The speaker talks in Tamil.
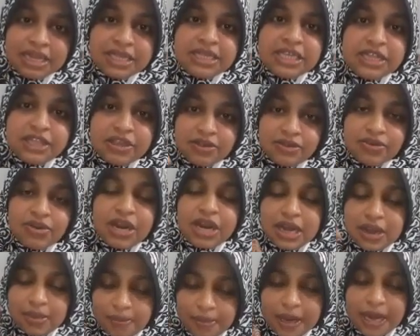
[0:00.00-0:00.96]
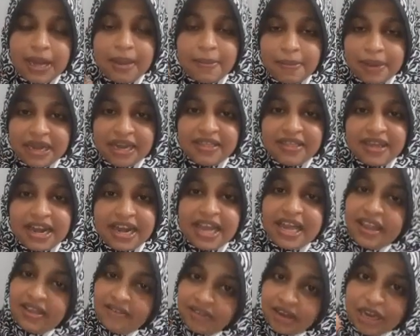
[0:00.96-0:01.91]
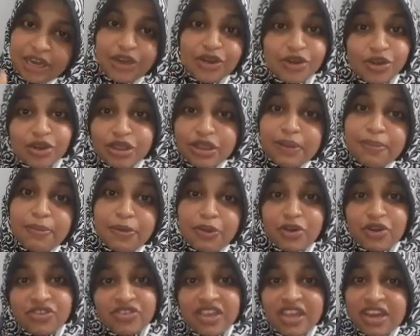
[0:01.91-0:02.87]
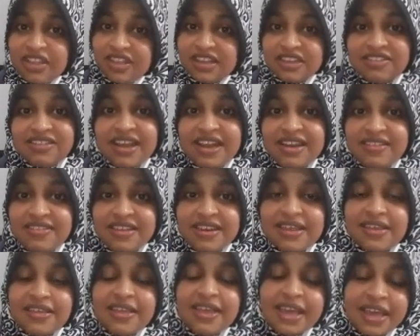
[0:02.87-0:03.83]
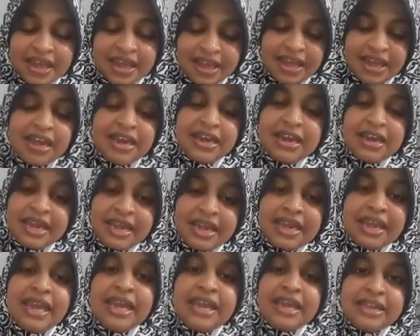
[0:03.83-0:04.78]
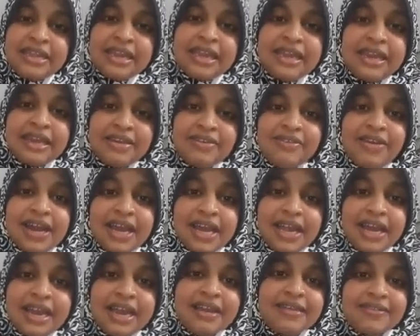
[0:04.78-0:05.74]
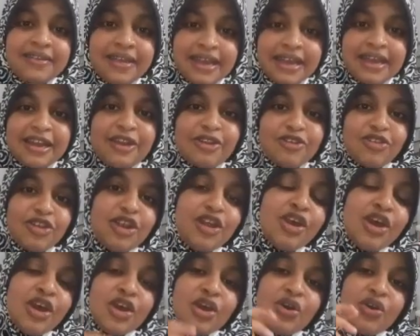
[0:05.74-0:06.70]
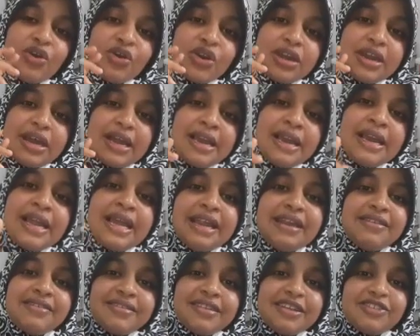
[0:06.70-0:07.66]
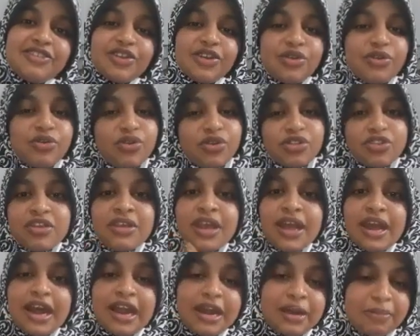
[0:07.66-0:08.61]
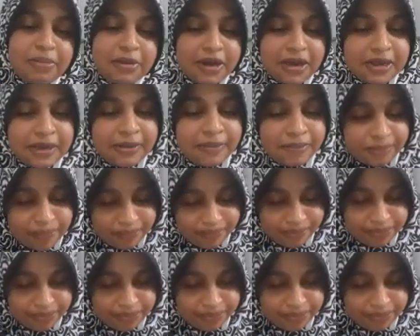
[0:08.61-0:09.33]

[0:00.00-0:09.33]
லஞ்சத்துக்கு ஊழலுக்கு பழக்கப்பட்டதால் இவர் இன்னொரு தப்பு கூட செய்கிறதுக்கு சான்ஸ் இருக்குது நீங்கள் இன்ன இன்ன வகையில் செய்யுங்கன்னு சொல்லி ஒரு நல்ல இன்ஸ்ட்ரக்ஷனை கொடுத்து அனுப்புகிறாங்க